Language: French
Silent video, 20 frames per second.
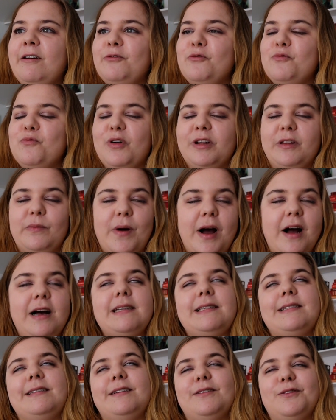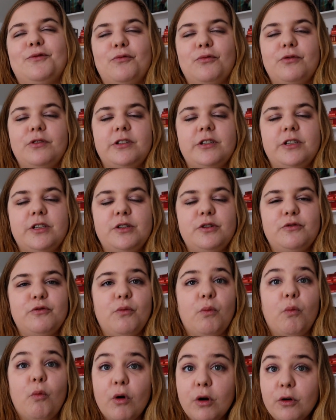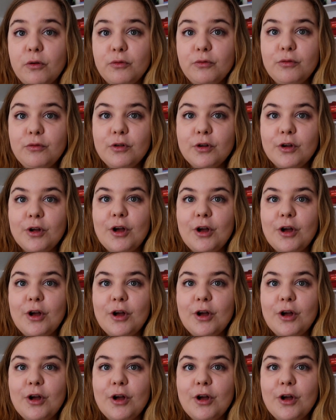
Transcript: au mois de mars et donc j'ai euh, moins lu